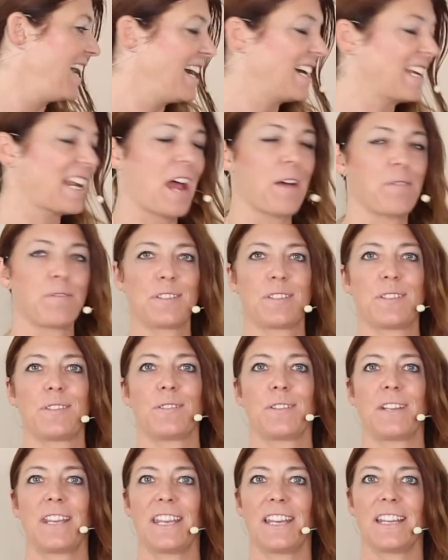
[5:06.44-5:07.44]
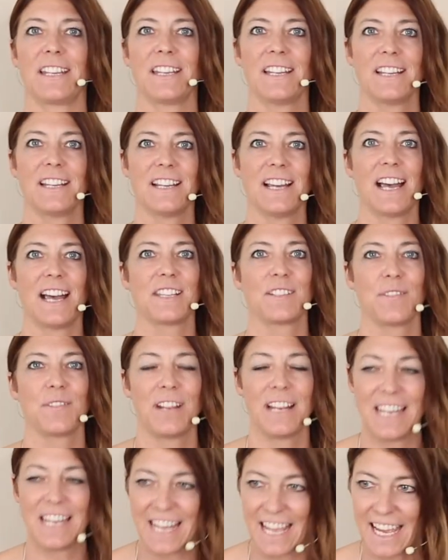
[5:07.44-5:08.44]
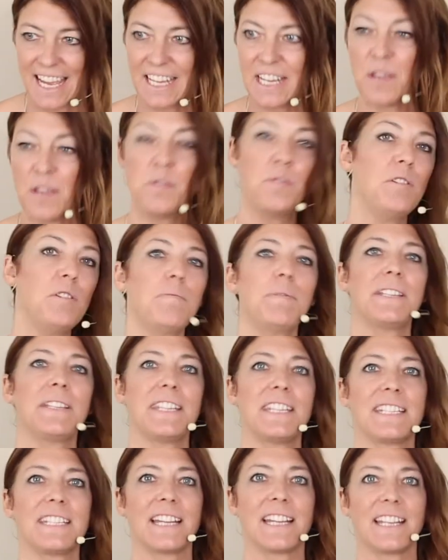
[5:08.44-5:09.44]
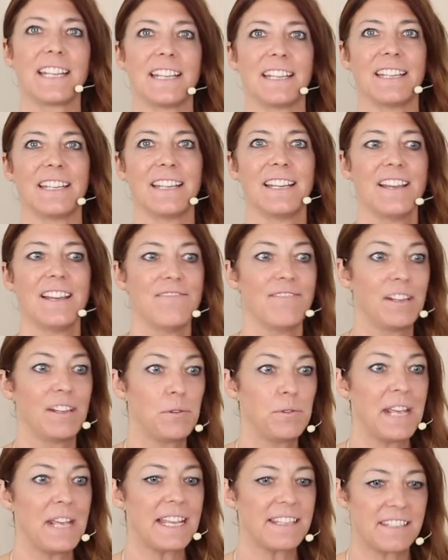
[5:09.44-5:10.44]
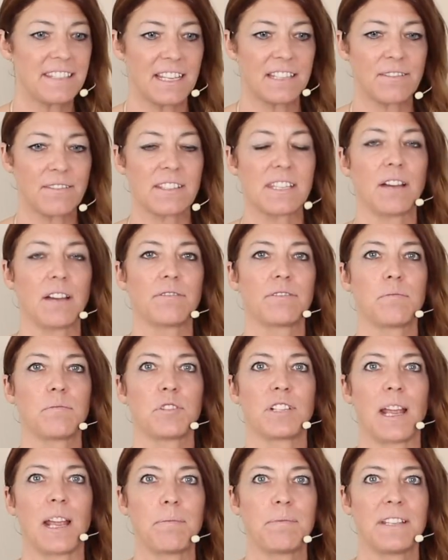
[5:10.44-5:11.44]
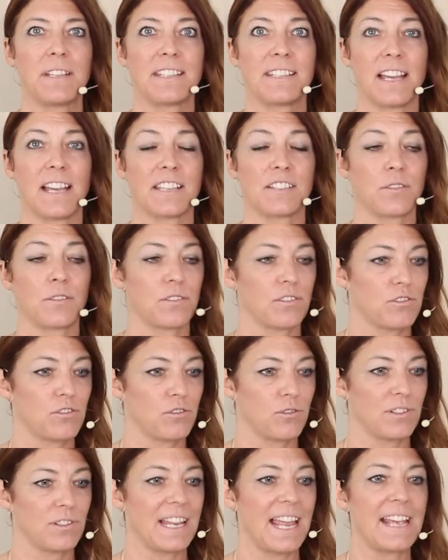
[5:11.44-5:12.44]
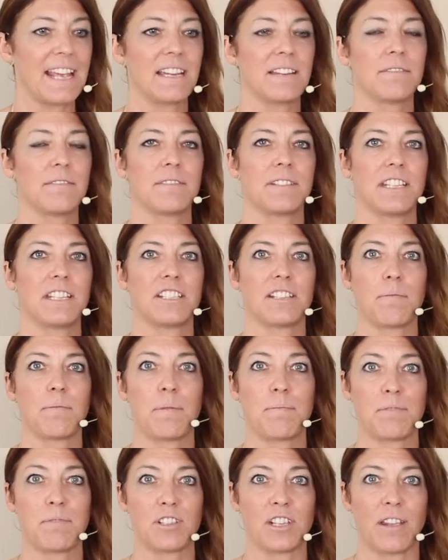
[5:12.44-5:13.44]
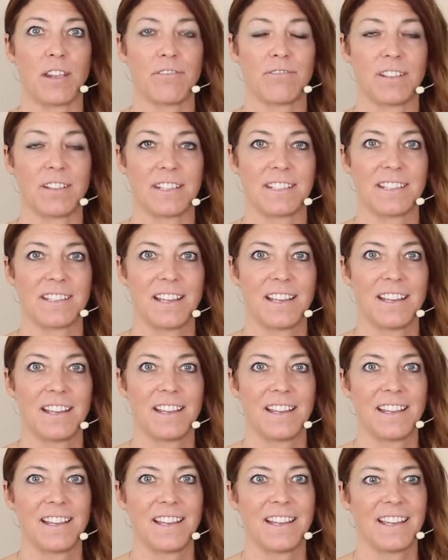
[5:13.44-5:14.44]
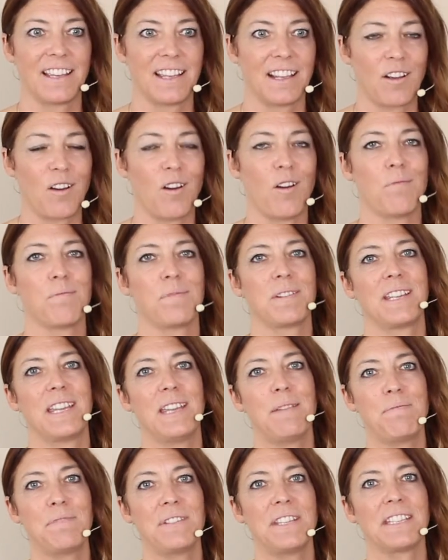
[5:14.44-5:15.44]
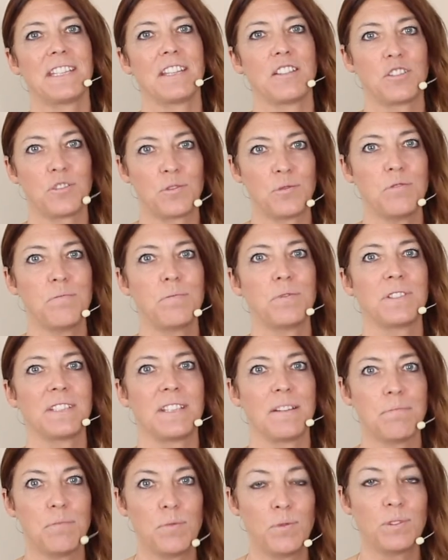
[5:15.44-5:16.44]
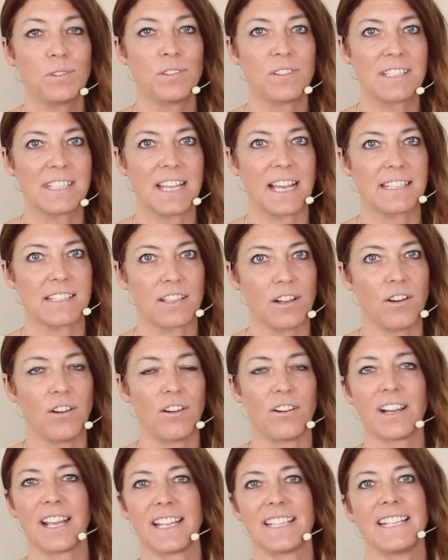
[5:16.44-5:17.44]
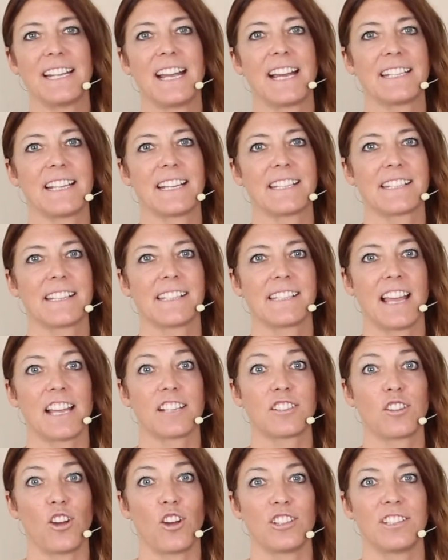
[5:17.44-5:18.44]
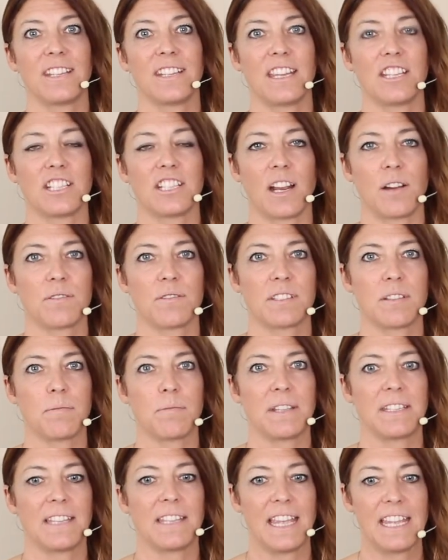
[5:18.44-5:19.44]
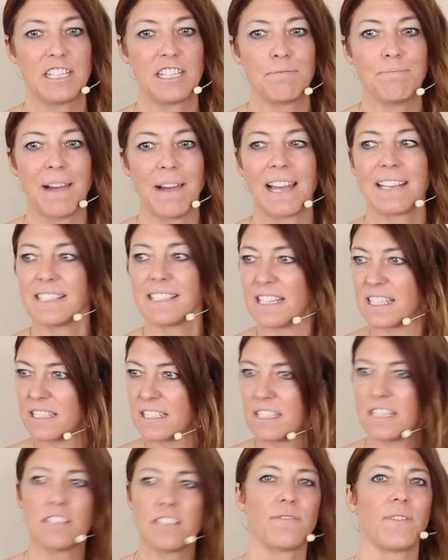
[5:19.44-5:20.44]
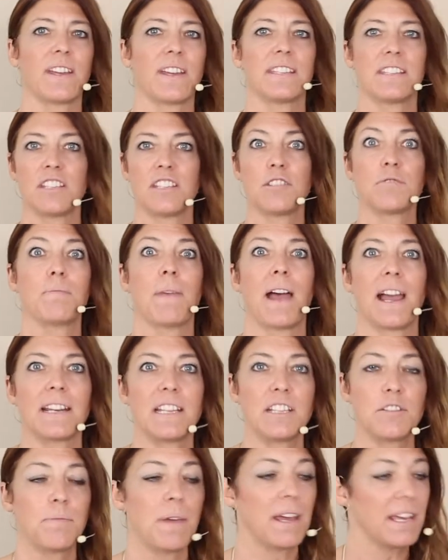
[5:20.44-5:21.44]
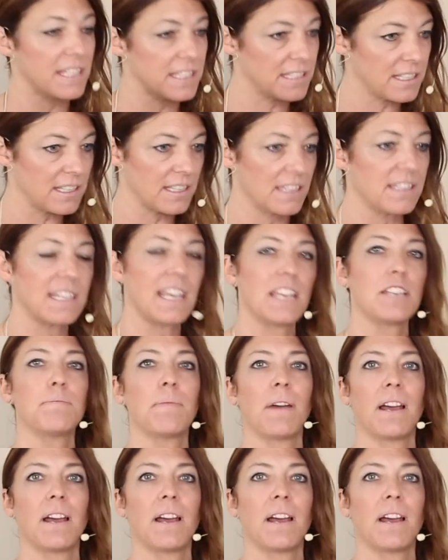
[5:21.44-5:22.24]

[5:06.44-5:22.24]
rauszugehen. Also lerne übe dich darin. Wenn du jetzt etwas auf dem Schreibtisch hast oder schon länger dich damit beschäftigst, komm, gib dir den Schub und den Mut und sagst, okay, die Nadja hat gesagt, heute gehe ich raus damit. Ich mach's, jetzt ist fertig, ich mag nicht mehr, jetzt, jetzt gehe ich,